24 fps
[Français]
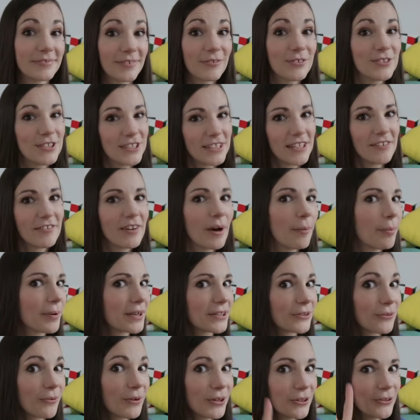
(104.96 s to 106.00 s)
Vous en avez
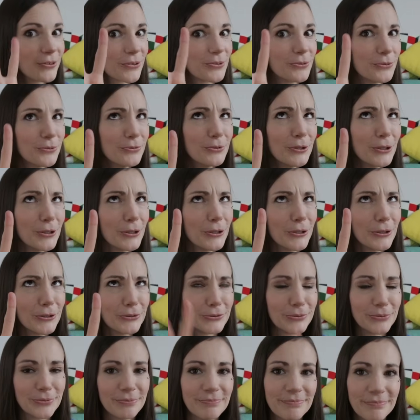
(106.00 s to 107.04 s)
appris trois d'un coup.
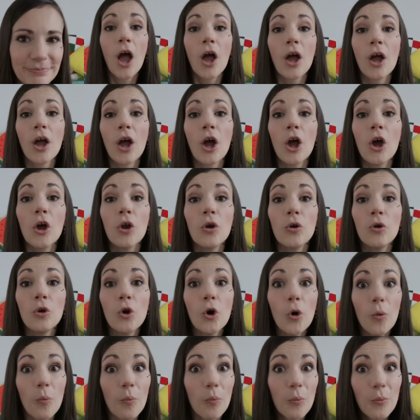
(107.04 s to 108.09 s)

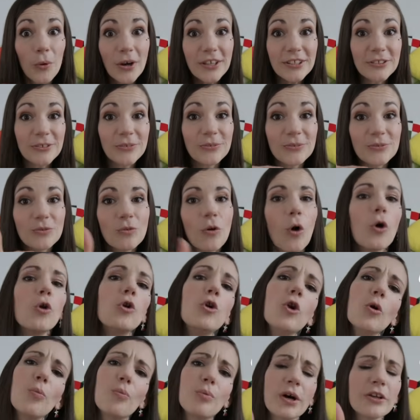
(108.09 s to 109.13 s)
le poisson.
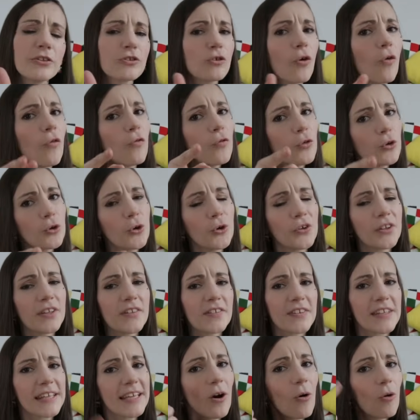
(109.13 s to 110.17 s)
Le poisson, vous le
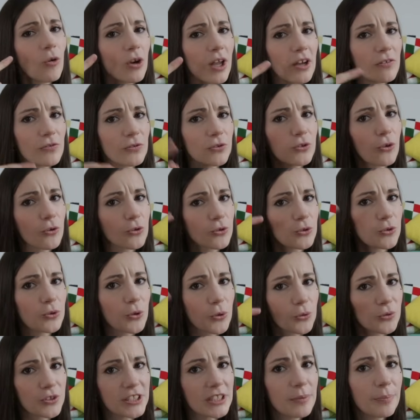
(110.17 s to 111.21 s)
connaissez, on l'a vu dans une
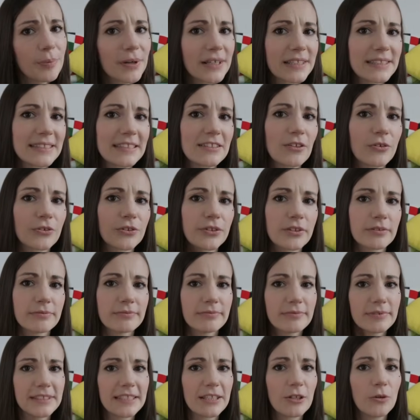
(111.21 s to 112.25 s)
comptine précédente.
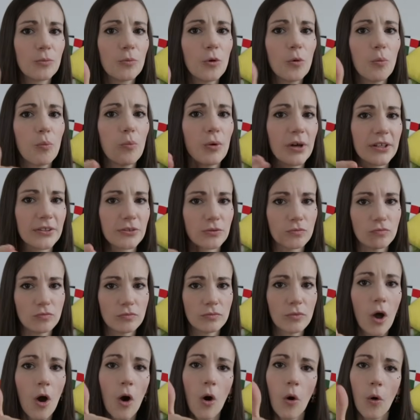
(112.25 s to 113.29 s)
C'est le mot poisson.
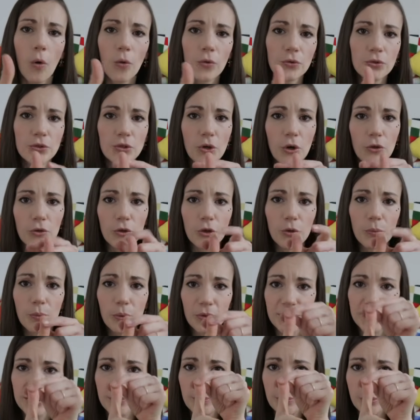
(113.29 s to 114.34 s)
On sort notre
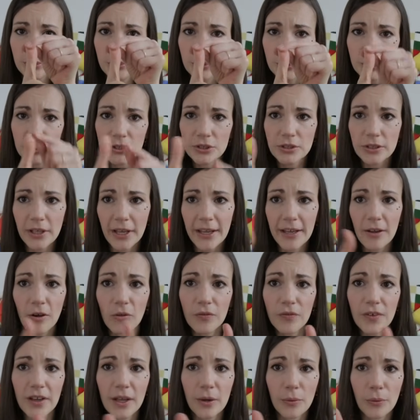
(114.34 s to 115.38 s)
petit pouce et on
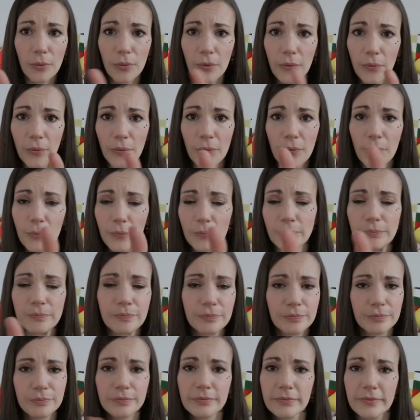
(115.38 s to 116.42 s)
fait
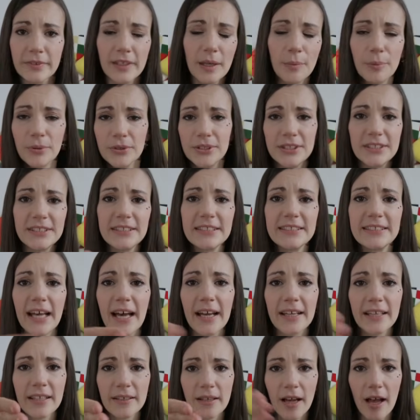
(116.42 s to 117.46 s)
des petits
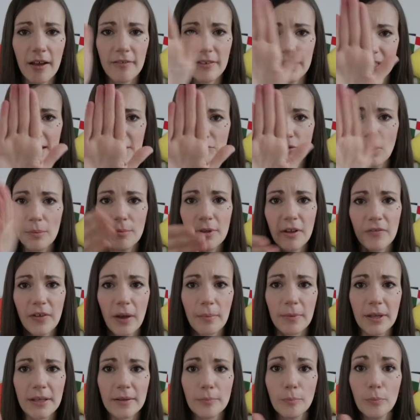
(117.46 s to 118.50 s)
zigzags avec les doigts bien
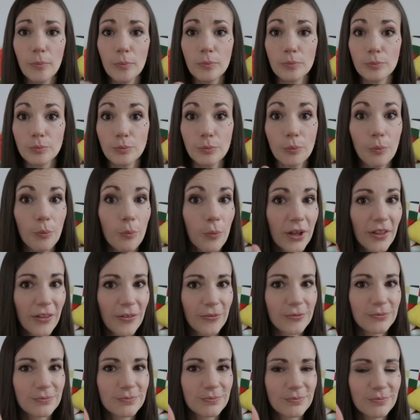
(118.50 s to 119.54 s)
fermés.
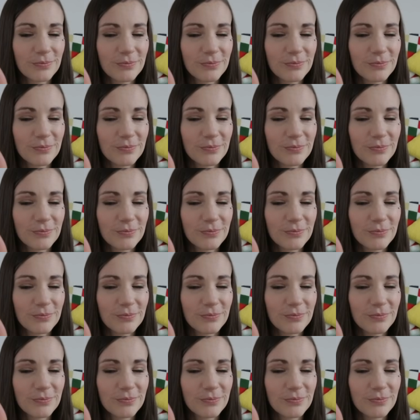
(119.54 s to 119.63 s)
Poisson.